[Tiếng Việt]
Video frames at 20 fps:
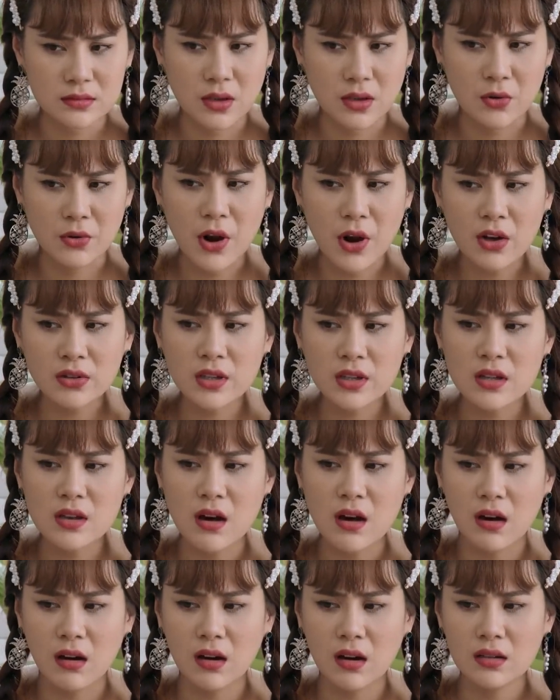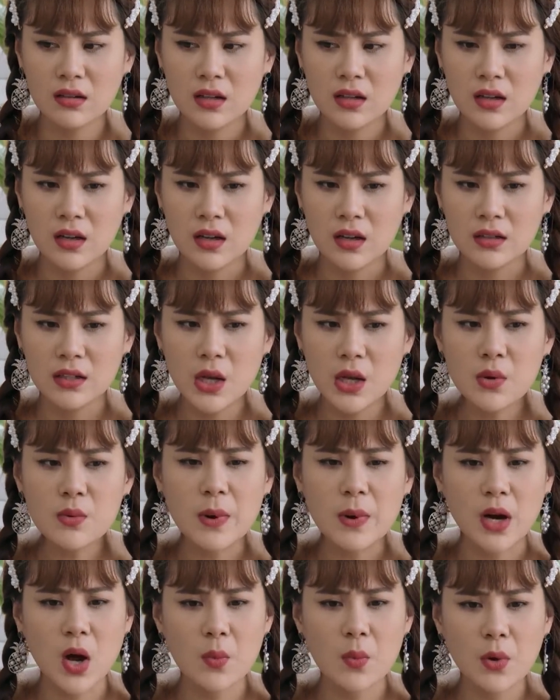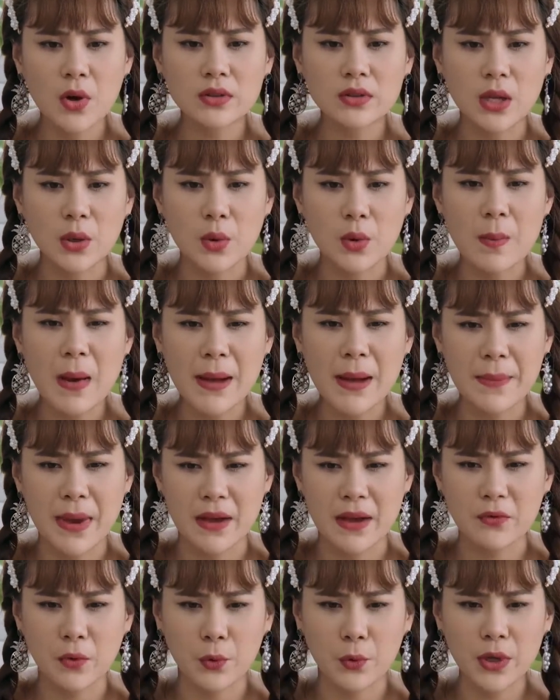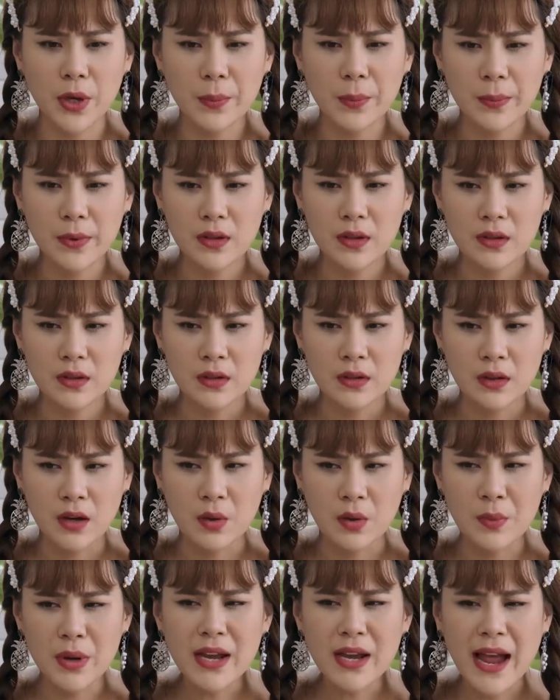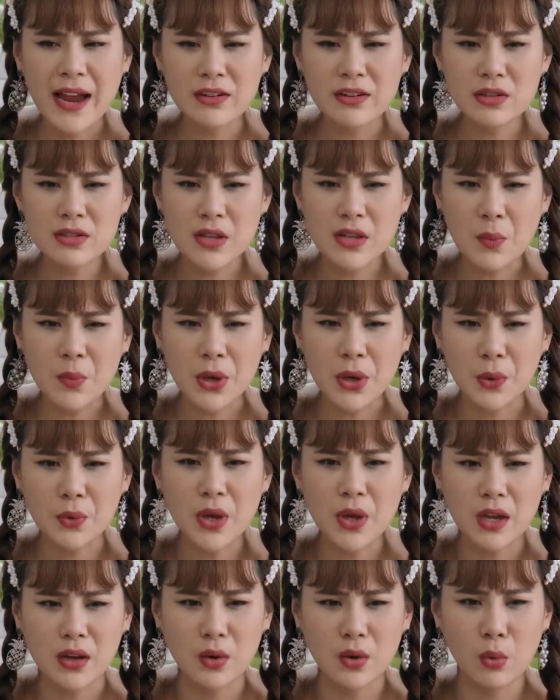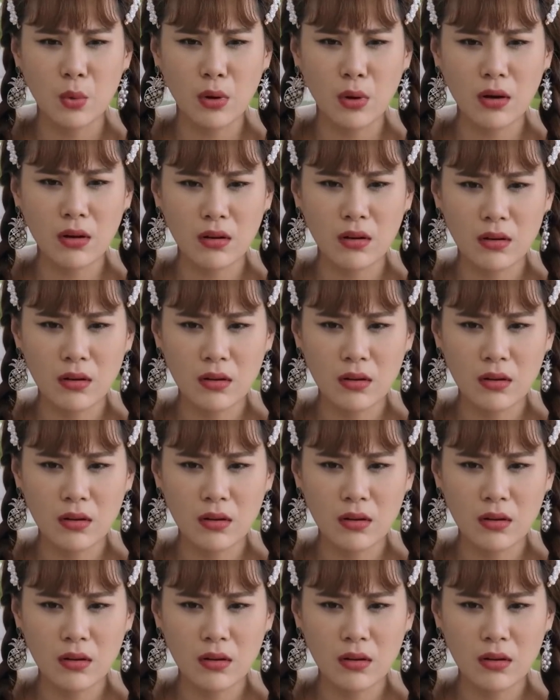Hồi đó tới giờ Nếu mà không có tiền của ba mẹ phụ giúp Không biết hai đứa sống kiểu gì luôn á